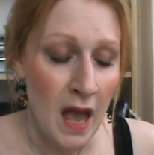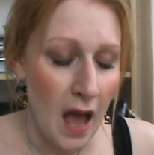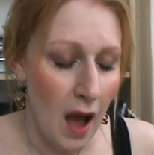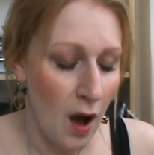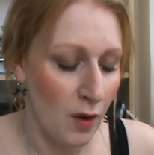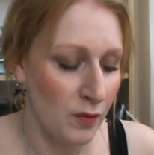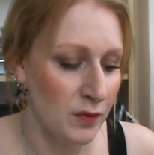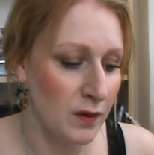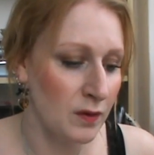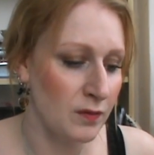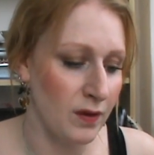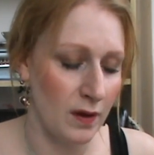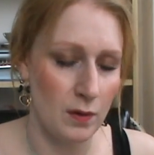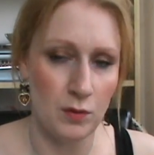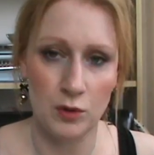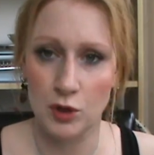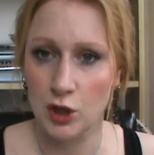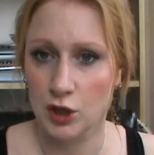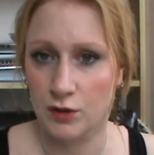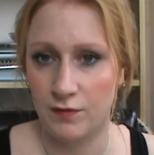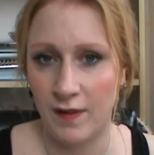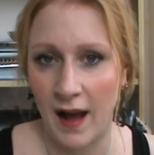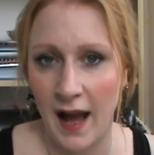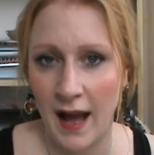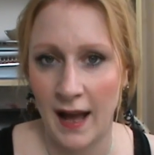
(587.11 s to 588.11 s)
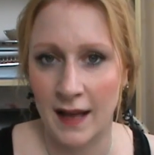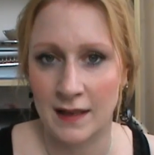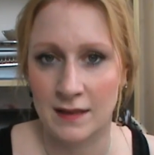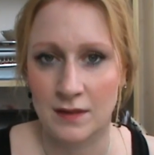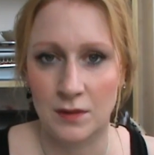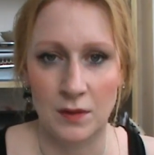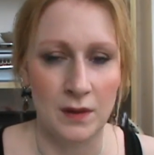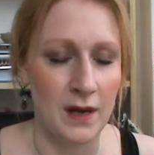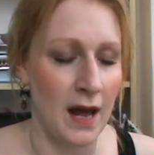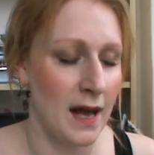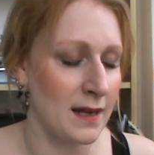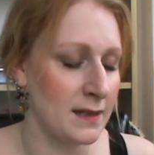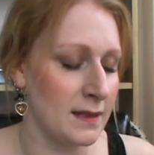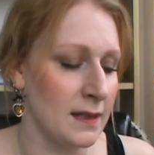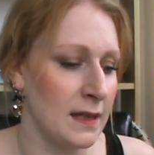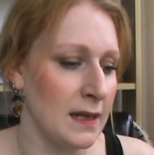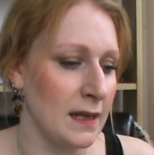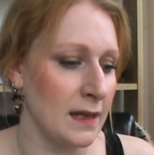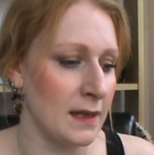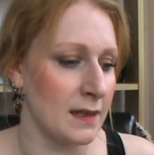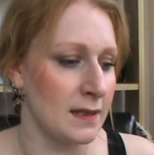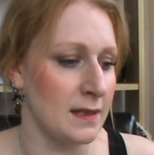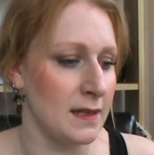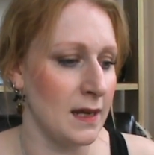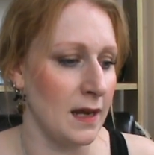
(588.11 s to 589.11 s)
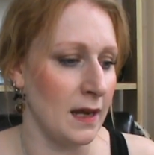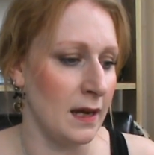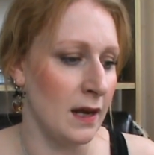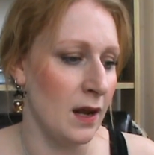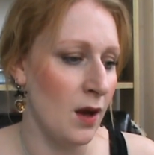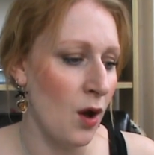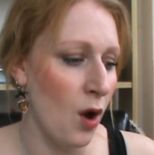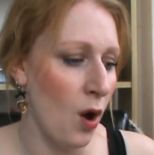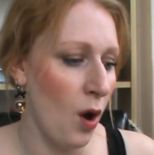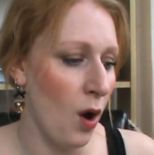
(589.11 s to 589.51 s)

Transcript: Auf jeden Fall und Schwarz und hast du nicht gesehen.